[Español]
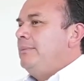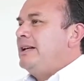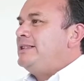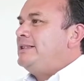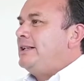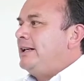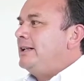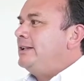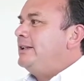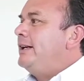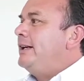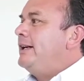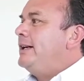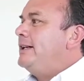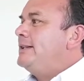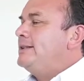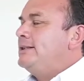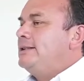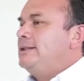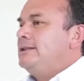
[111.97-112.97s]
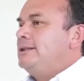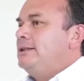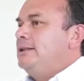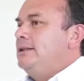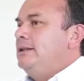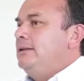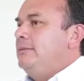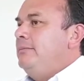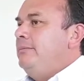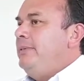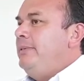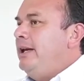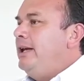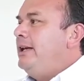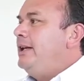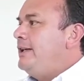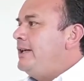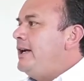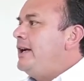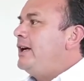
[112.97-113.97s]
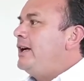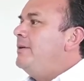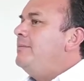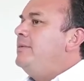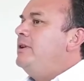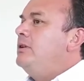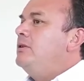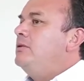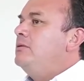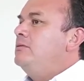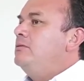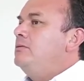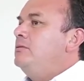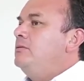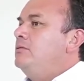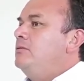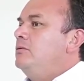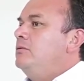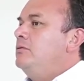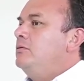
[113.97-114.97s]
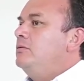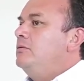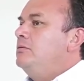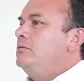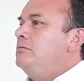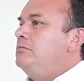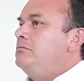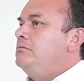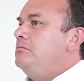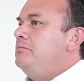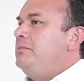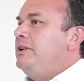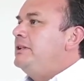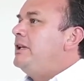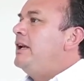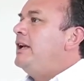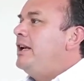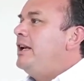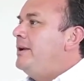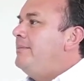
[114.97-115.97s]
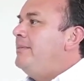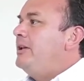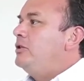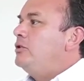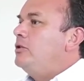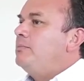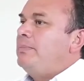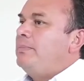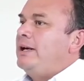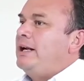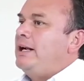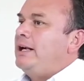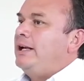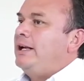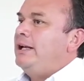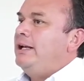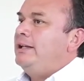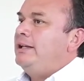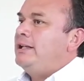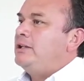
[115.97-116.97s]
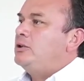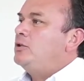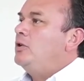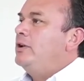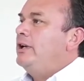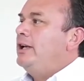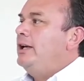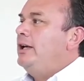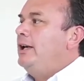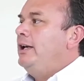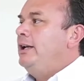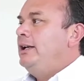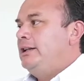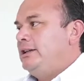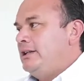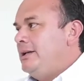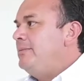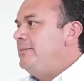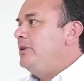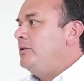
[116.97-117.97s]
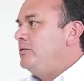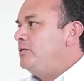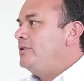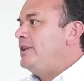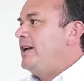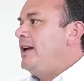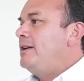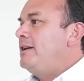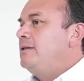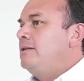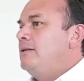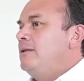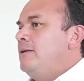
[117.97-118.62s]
A Zacatecas viene ya en camino un vital elemento para que detone en el tema industrial.